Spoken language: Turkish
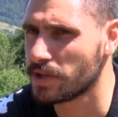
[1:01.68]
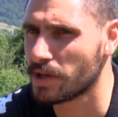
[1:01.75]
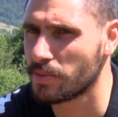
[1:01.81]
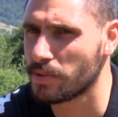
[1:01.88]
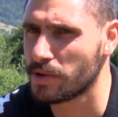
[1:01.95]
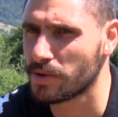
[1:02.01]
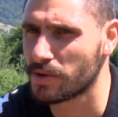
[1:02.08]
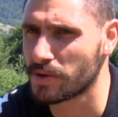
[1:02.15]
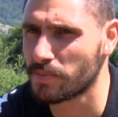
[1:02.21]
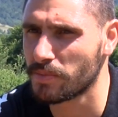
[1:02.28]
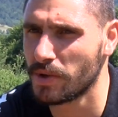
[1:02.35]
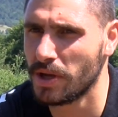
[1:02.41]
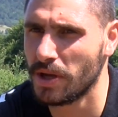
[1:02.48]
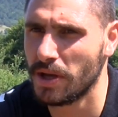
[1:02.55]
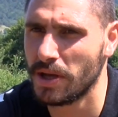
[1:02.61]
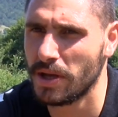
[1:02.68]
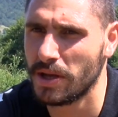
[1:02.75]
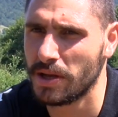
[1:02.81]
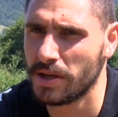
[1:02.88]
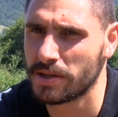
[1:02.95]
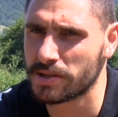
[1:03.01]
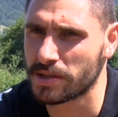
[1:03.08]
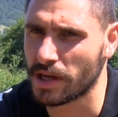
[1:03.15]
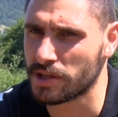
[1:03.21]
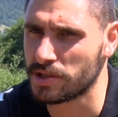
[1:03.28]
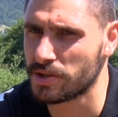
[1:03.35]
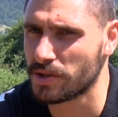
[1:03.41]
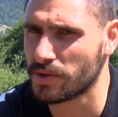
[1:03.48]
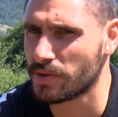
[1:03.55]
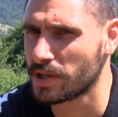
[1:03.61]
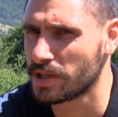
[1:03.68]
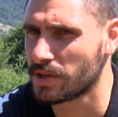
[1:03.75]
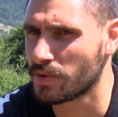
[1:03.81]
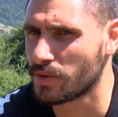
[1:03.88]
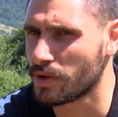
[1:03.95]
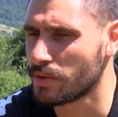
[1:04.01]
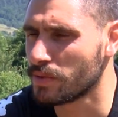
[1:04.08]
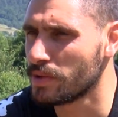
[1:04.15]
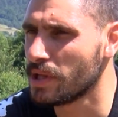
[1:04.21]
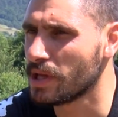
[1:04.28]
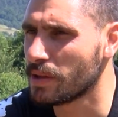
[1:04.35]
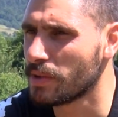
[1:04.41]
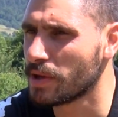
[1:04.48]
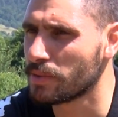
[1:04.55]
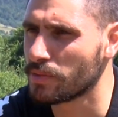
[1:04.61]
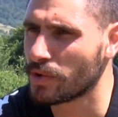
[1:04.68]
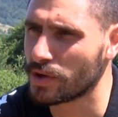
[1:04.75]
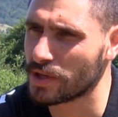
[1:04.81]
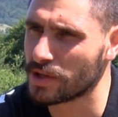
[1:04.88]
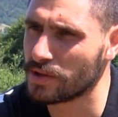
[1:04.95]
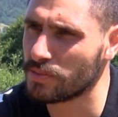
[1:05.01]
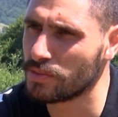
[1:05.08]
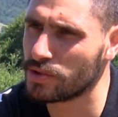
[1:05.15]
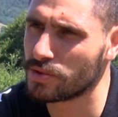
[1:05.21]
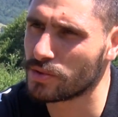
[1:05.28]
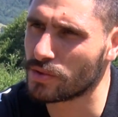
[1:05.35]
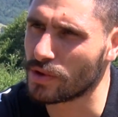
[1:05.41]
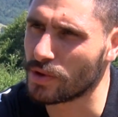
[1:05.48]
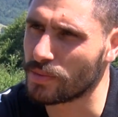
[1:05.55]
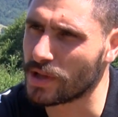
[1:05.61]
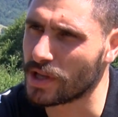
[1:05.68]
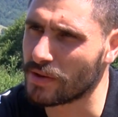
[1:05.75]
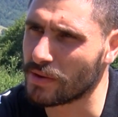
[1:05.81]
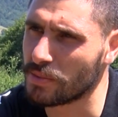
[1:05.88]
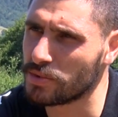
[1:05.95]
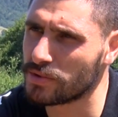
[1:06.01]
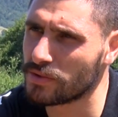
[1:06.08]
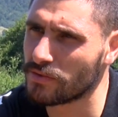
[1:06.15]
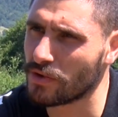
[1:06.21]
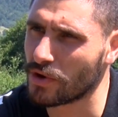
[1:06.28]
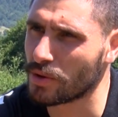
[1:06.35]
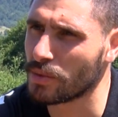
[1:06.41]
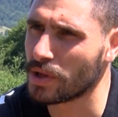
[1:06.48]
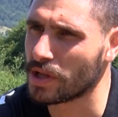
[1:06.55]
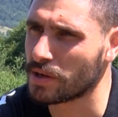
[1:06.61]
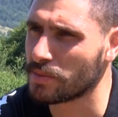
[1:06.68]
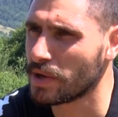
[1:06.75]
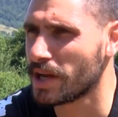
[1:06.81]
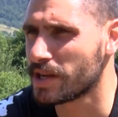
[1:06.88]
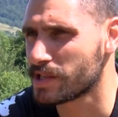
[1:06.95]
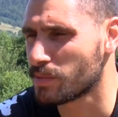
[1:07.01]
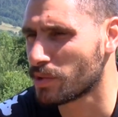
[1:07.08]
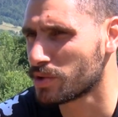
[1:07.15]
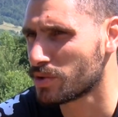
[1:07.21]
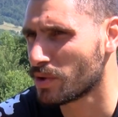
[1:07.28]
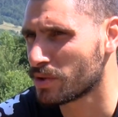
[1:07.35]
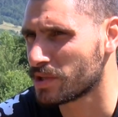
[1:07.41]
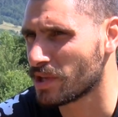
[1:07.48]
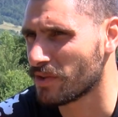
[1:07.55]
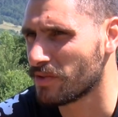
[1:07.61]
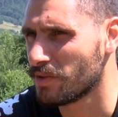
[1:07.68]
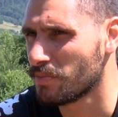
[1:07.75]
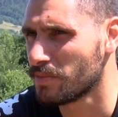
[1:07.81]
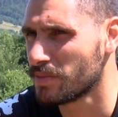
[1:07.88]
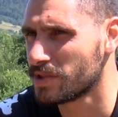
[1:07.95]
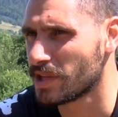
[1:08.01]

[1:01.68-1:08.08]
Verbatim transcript: diyebiliyorum. Sadece o iki kulübü değil, ben oynadığım bütün kulüpleri ve bütün formalarımı her zaman çok sevdim.